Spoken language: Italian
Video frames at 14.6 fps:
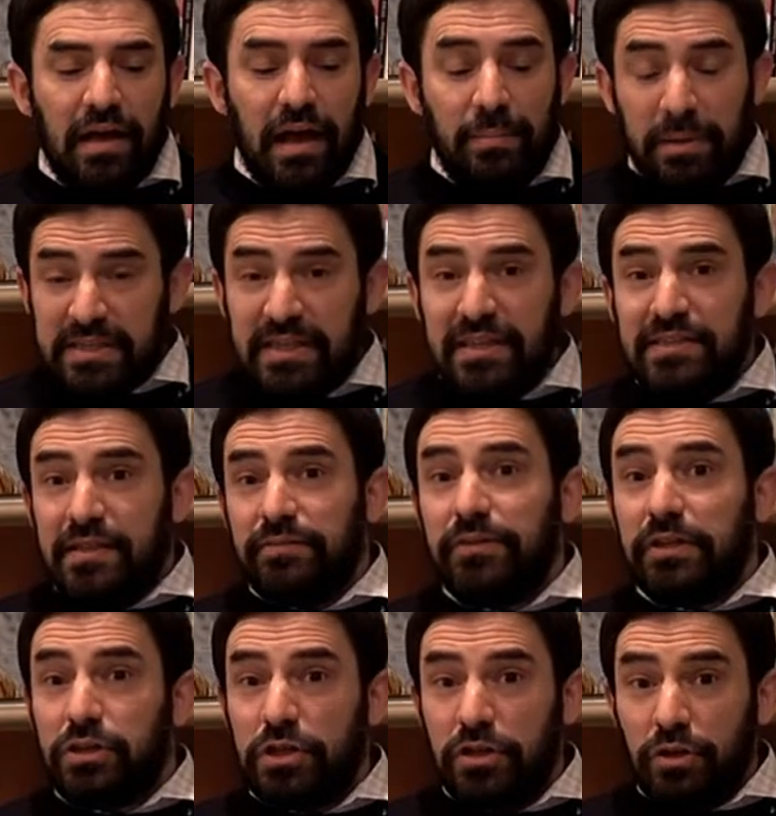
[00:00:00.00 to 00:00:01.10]
abbastanza
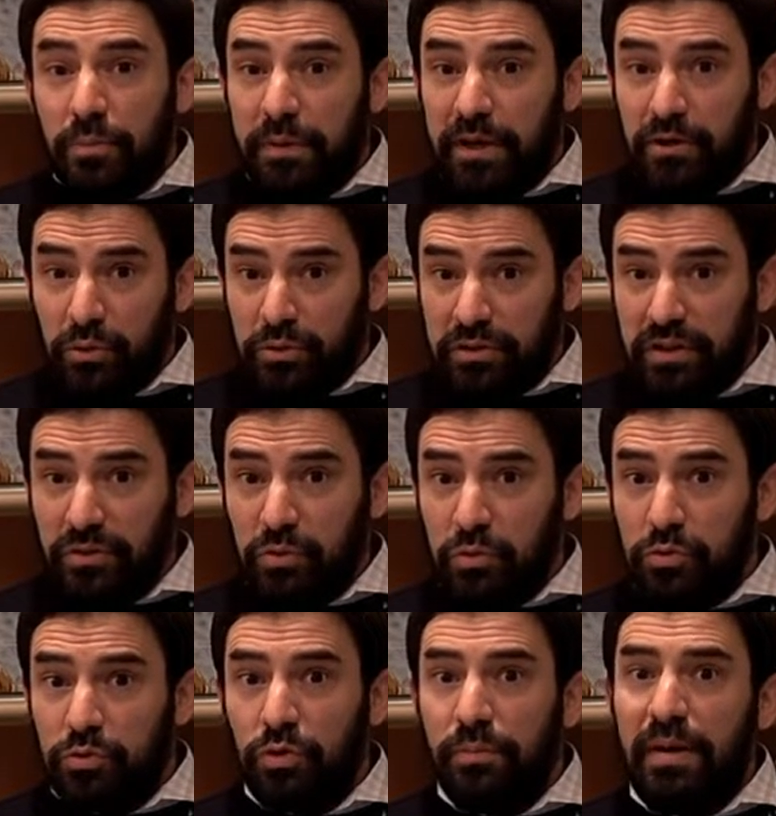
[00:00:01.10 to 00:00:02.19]
vicino per
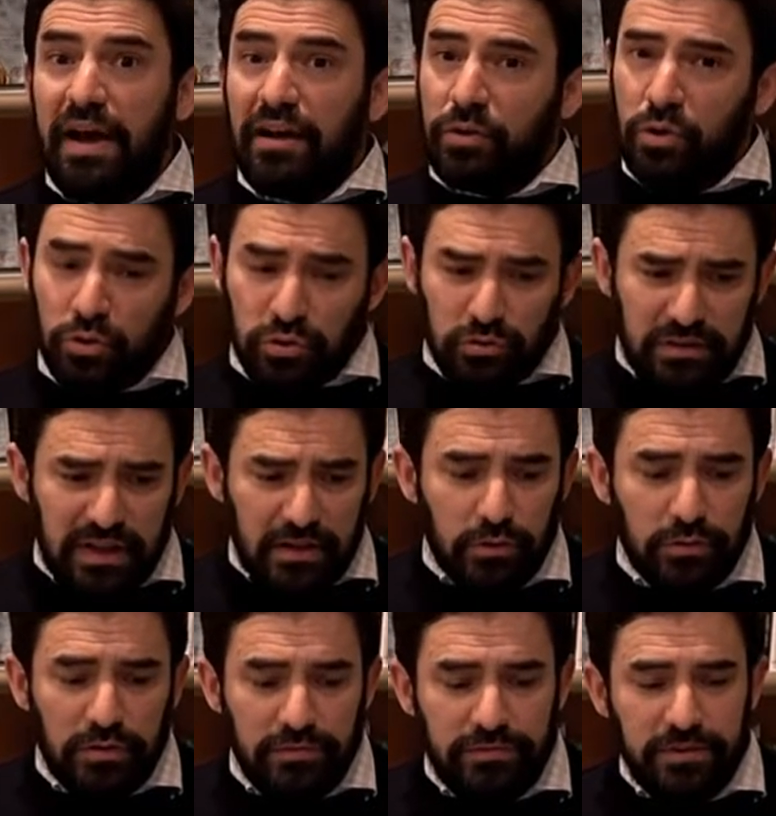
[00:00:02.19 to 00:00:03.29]
contenuto, ma con un taglio
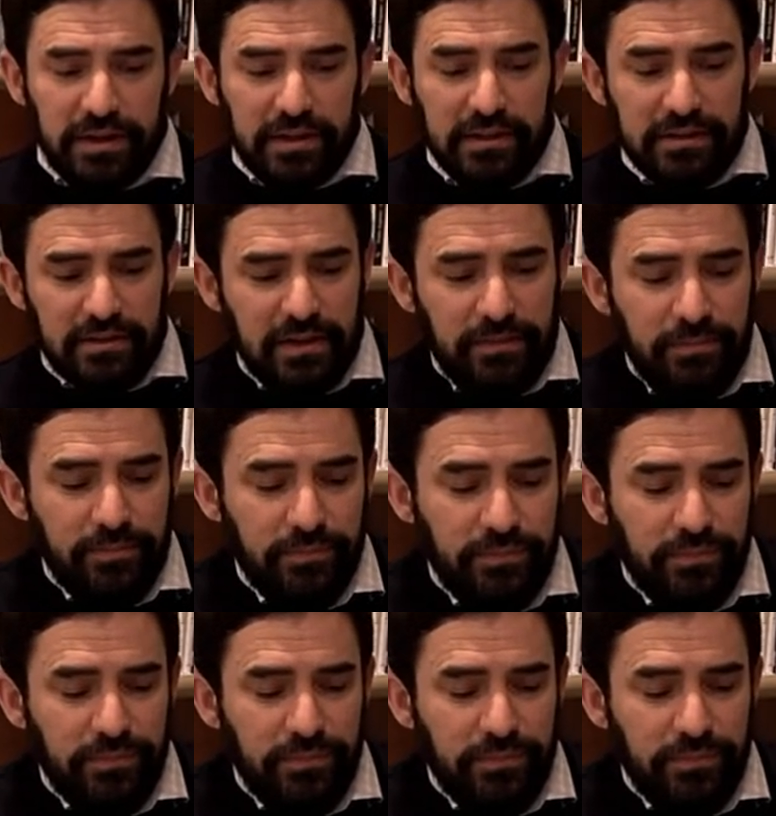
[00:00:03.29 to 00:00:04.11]
differente,